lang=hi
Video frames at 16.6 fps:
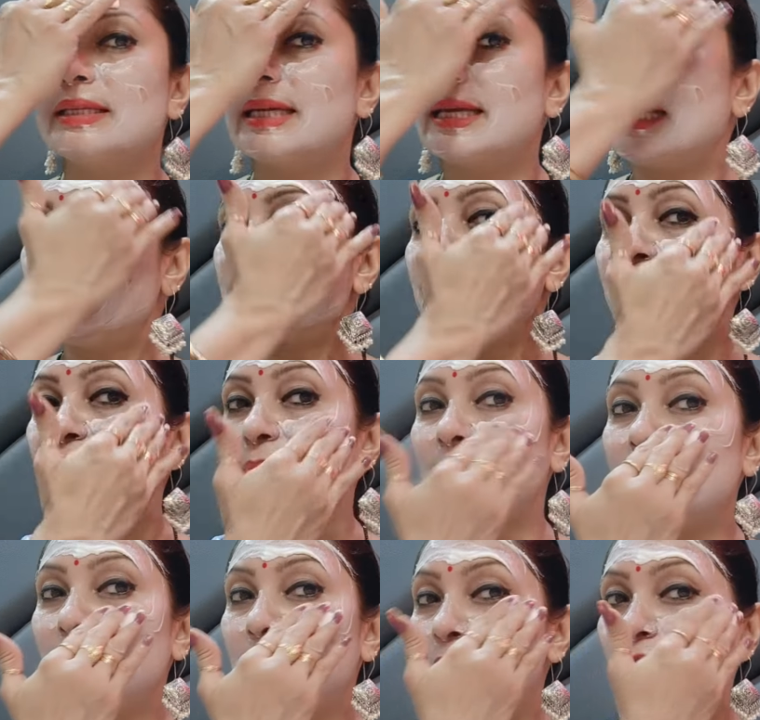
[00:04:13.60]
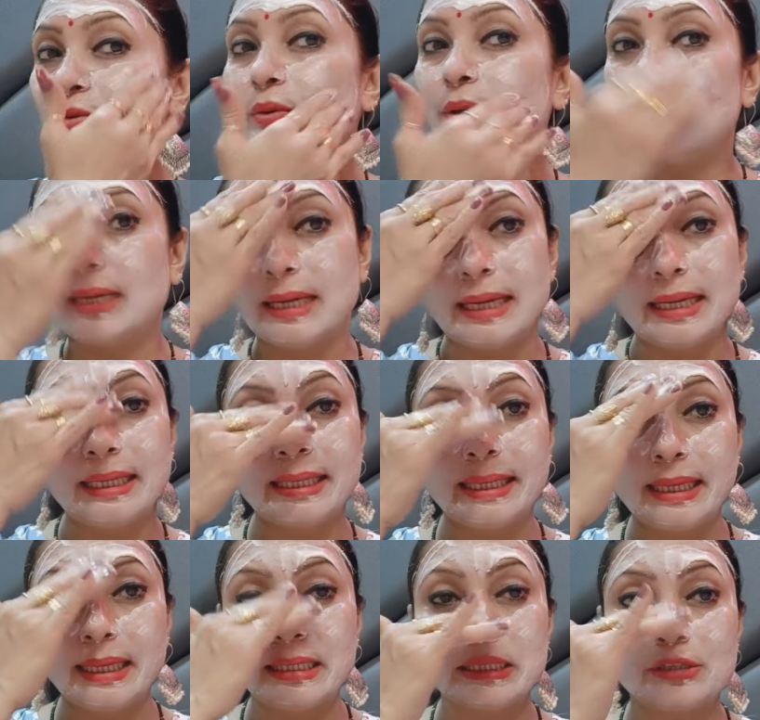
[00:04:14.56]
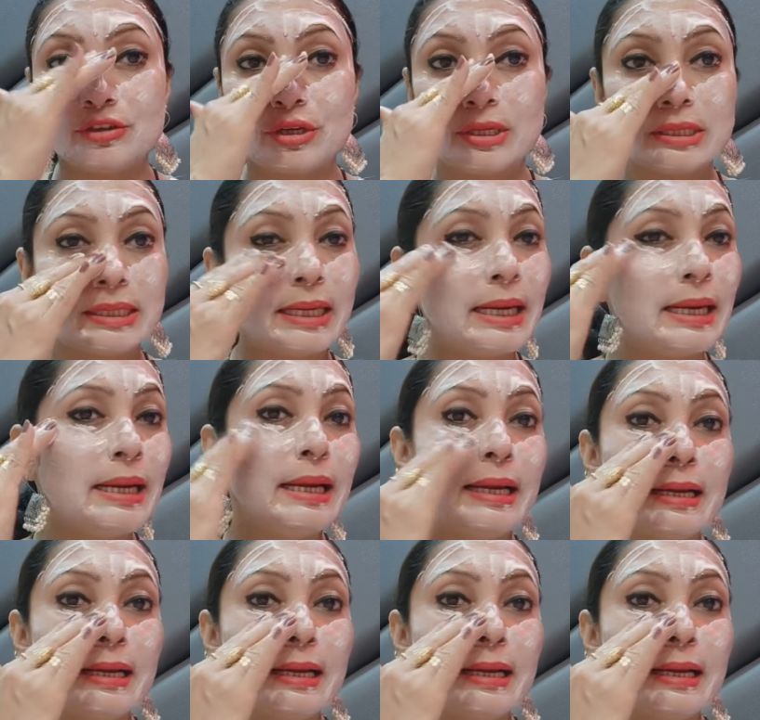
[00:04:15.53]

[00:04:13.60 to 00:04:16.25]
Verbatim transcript: ठीक है सबसे पहले हम इसको लगा लेंगे अच्छे से